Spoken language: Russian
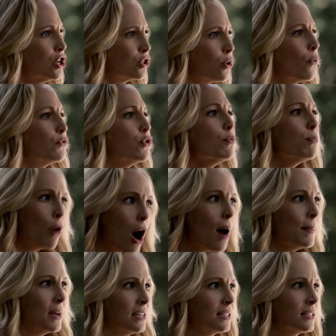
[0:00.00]
Так что
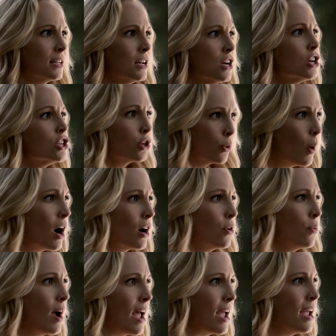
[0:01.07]
если пообещаешь
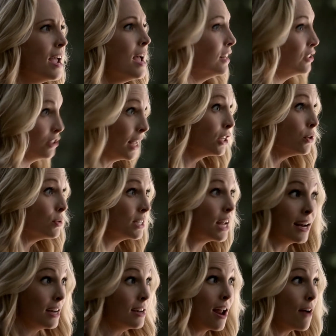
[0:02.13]
уехать и никогда не
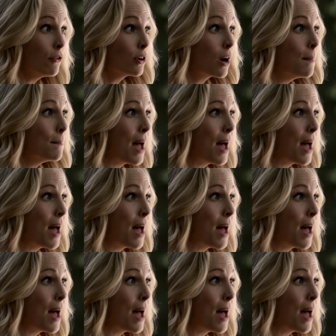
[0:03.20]
возвращаться,